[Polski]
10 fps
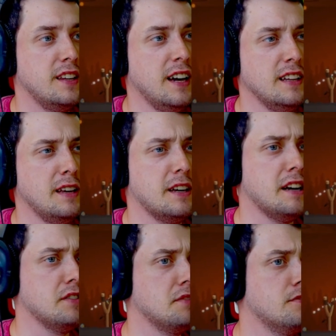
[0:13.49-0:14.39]
Ja nie
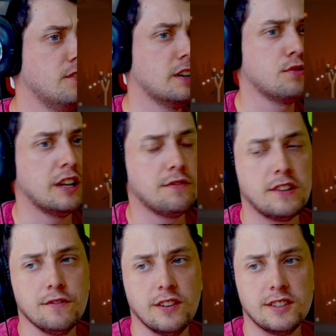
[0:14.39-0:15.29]
grałem akurat w tę